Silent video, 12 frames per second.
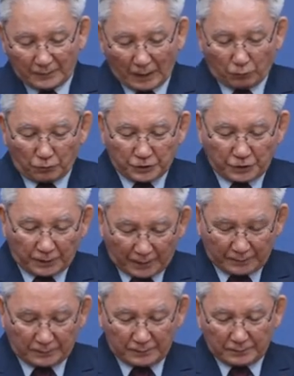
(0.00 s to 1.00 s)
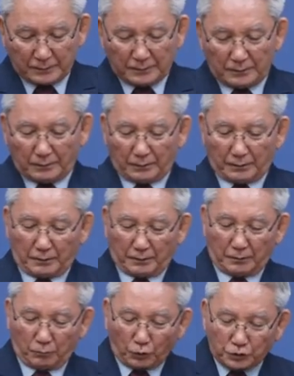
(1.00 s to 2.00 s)
낮고 천한
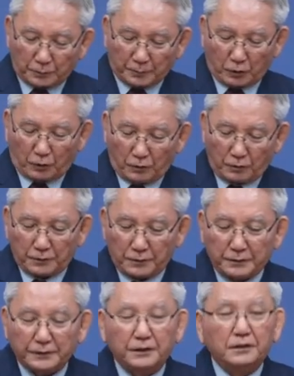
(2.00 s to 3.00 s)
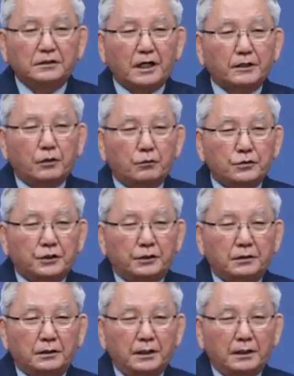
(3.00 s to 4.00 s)
어, 모습으로 이 땅에
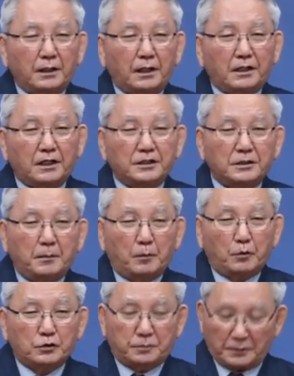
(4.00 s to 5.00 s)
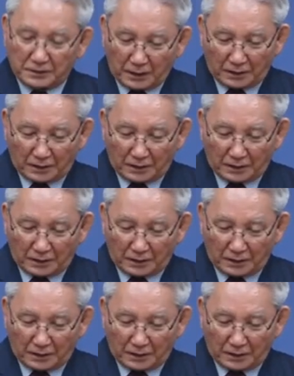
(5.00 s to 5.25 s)
오신 하나님의 모습을